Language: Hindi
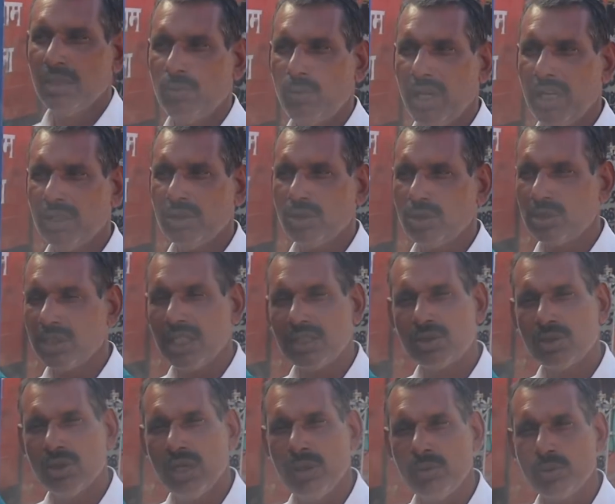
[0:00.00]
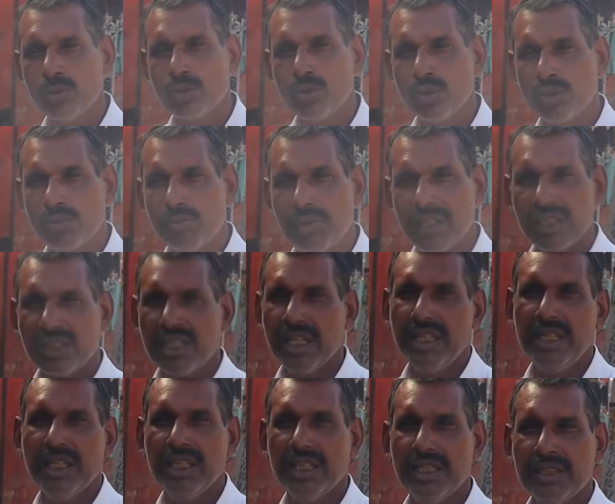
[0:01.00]
पाँच सौ सात सौ अब कुछ बनता
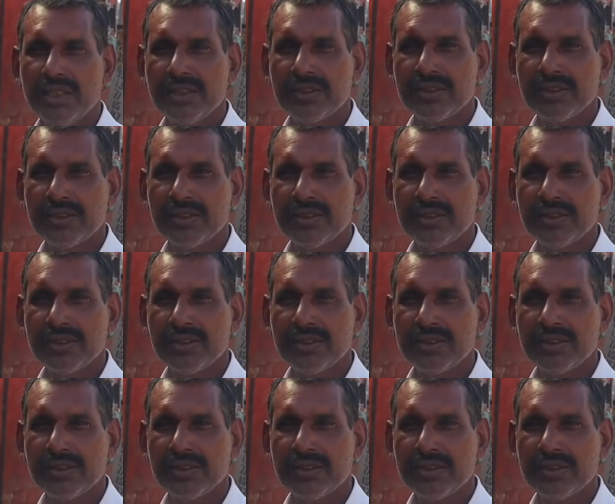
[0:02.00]
ही है